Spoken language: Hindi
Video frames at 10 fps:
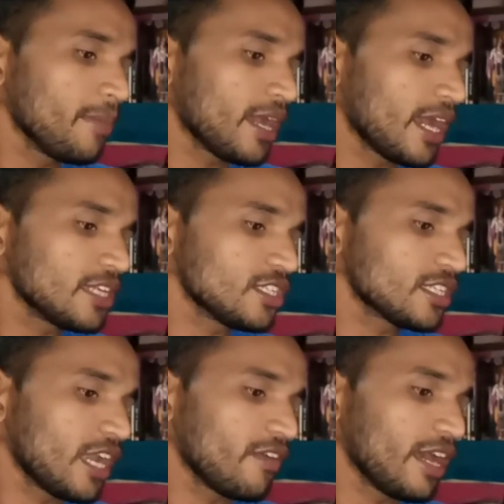
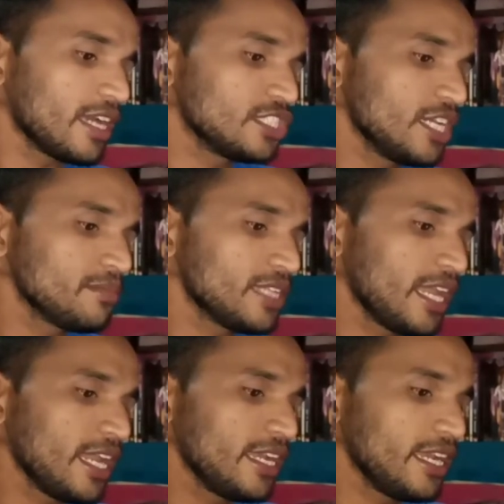प्रकाशित करवाया जेम्स
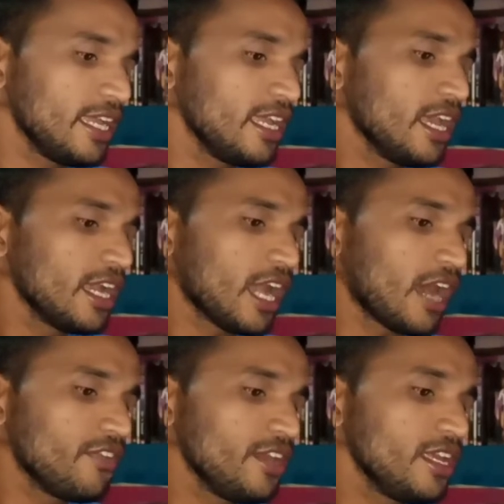एलन ने
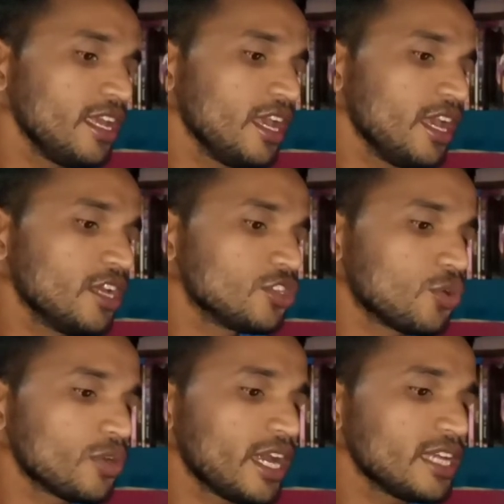काफ़ी
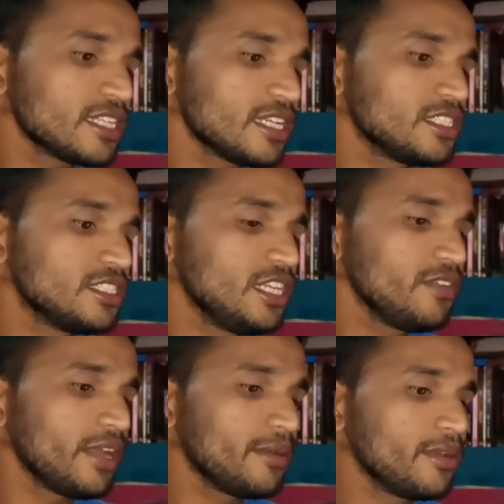छोटा सा
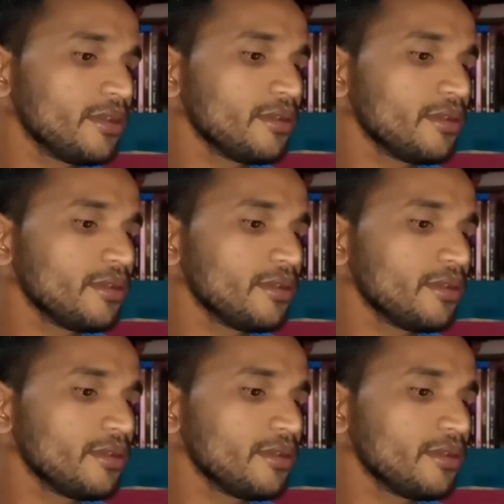जीवन